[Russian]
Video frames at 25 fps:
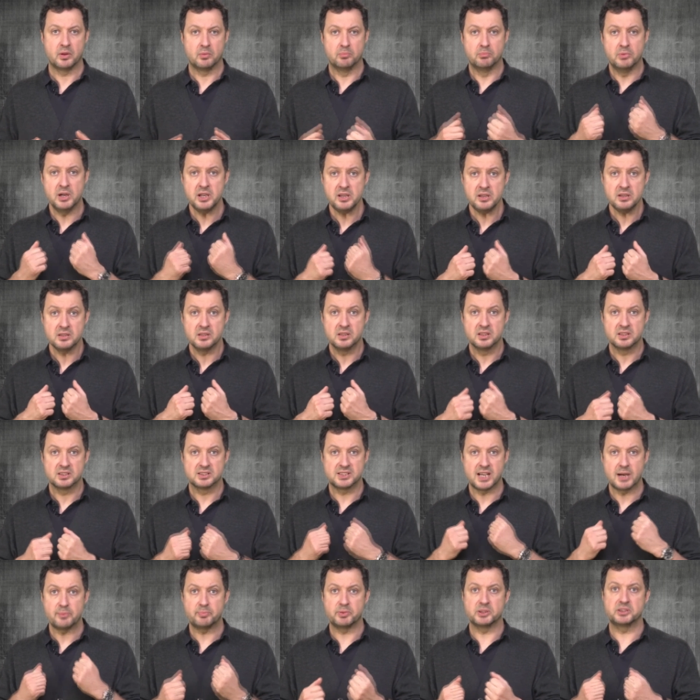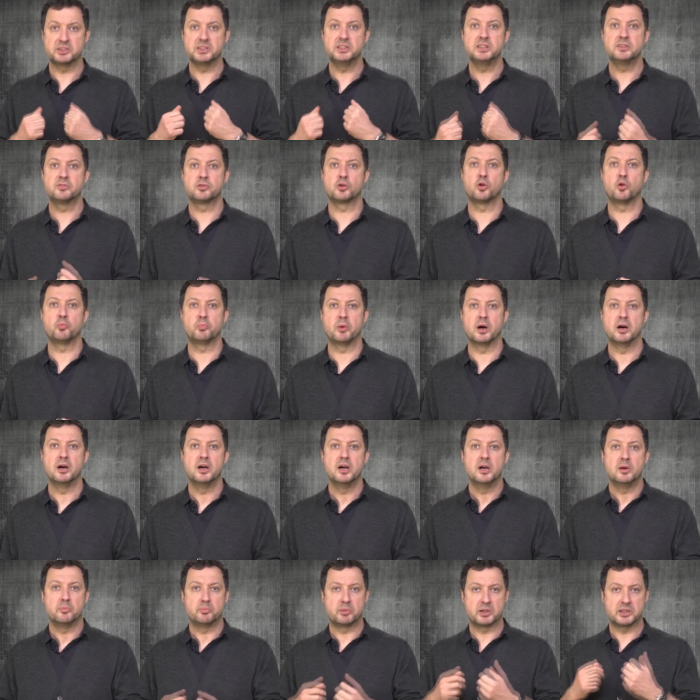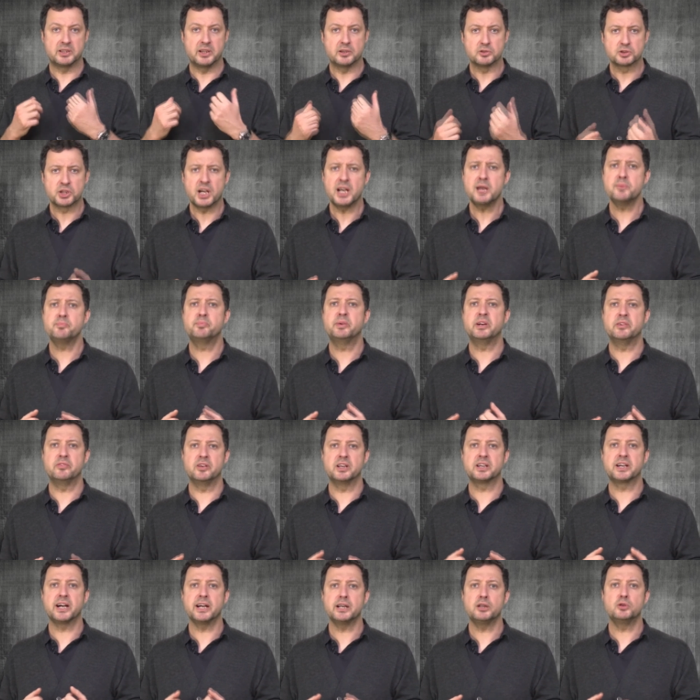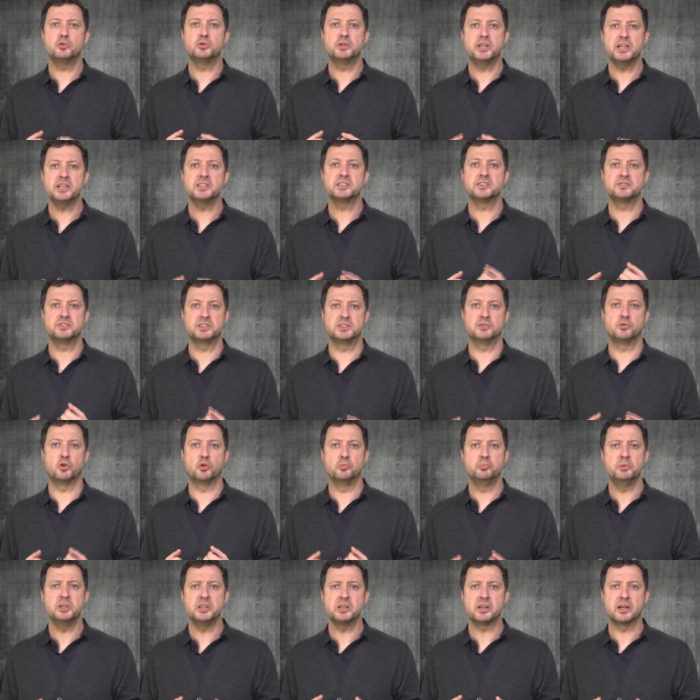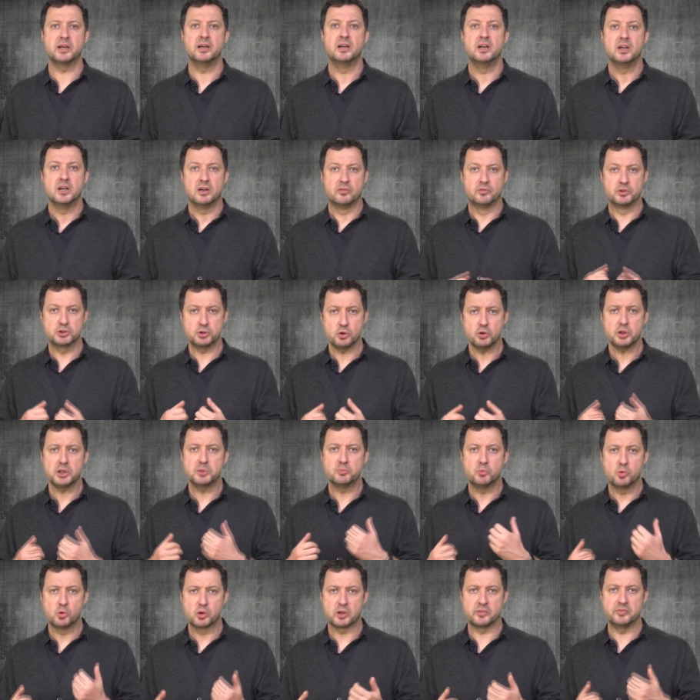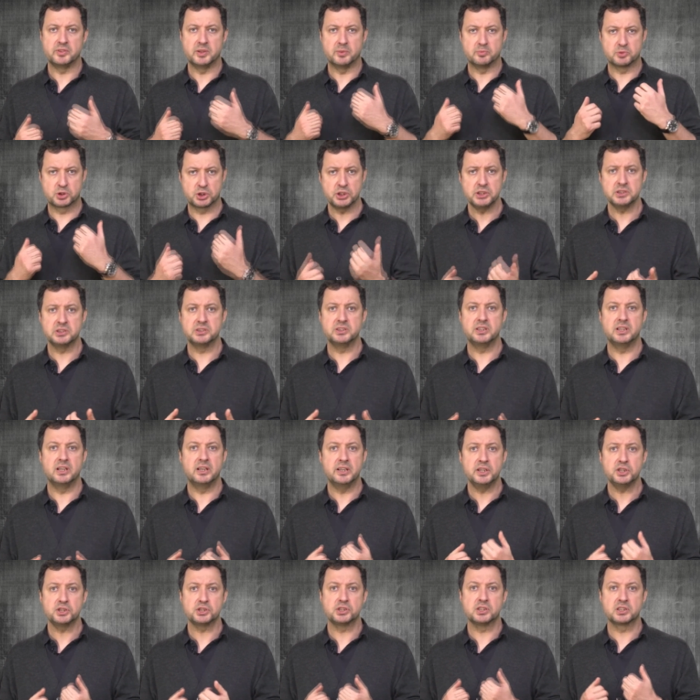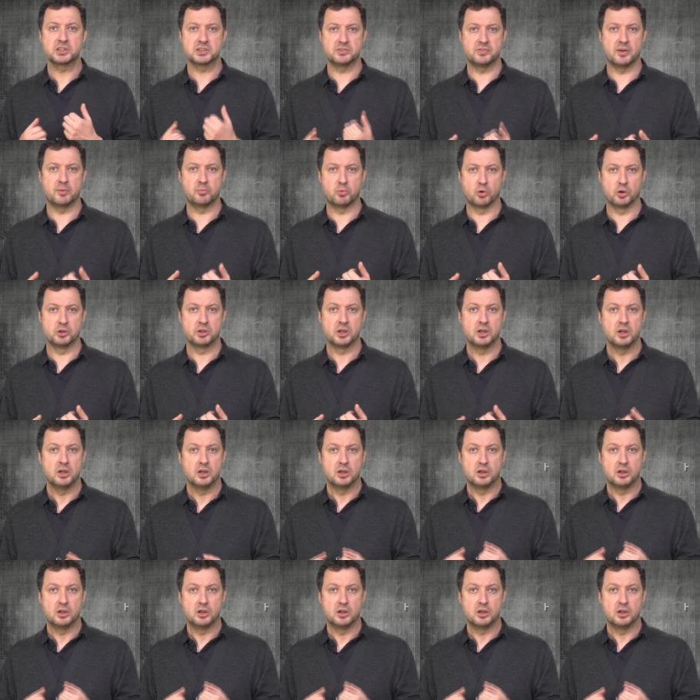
Мы, Запад и Европа, продолжаем привлекать людей со всего мира высоким уровнем жизни и личных свобод.